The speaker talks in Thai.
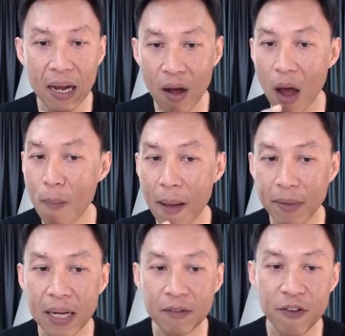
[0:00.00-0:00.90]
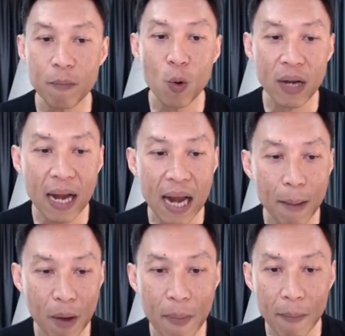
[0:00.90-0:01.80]
เขาเอาแบบที่ Facebook แนะ
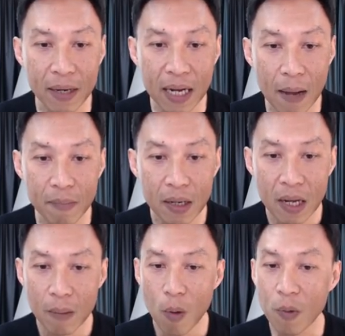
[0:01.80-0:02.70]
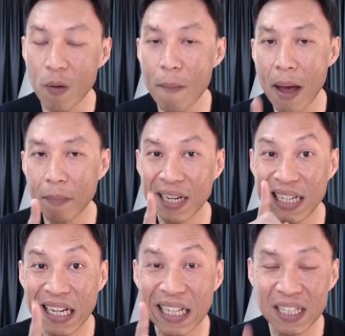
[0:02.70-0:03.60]
นำเอาแบบนี้ครับผมคิดว่าแบบนี้
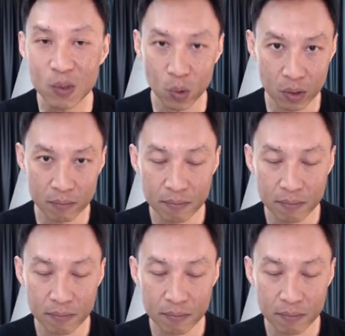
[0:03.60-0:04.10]
ดีที่สุด